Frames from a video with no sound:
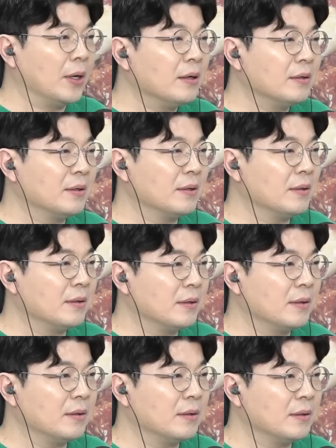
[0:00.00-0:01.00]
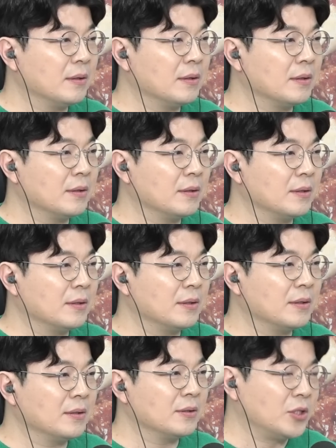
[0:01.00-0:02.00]
예? 어디에?
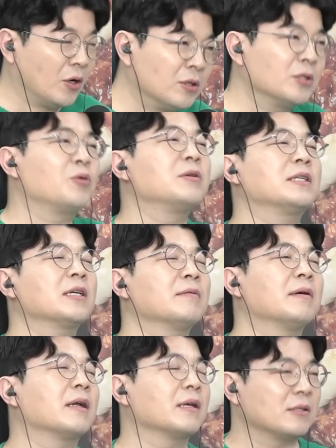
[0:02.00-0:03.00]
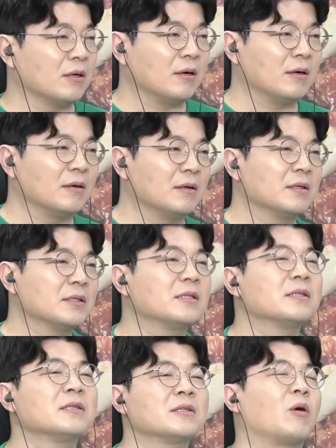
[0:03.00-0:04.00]
저는 솔직히 말해서 어.
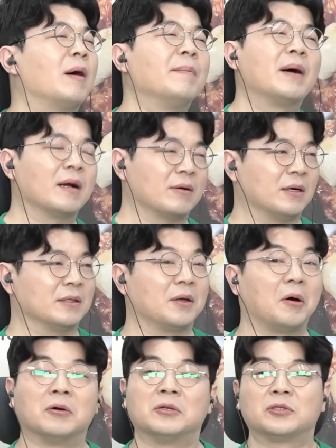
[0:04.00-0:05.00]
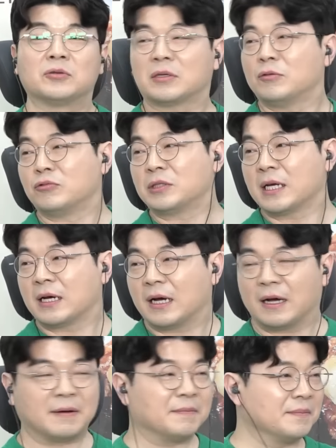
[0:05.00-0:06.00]
쓰 관망할 것 같아요. 어느 쪽이
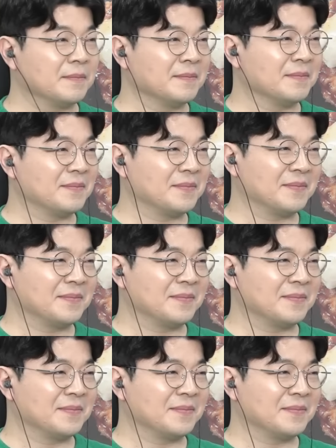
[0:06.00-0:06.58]
우세인가. 이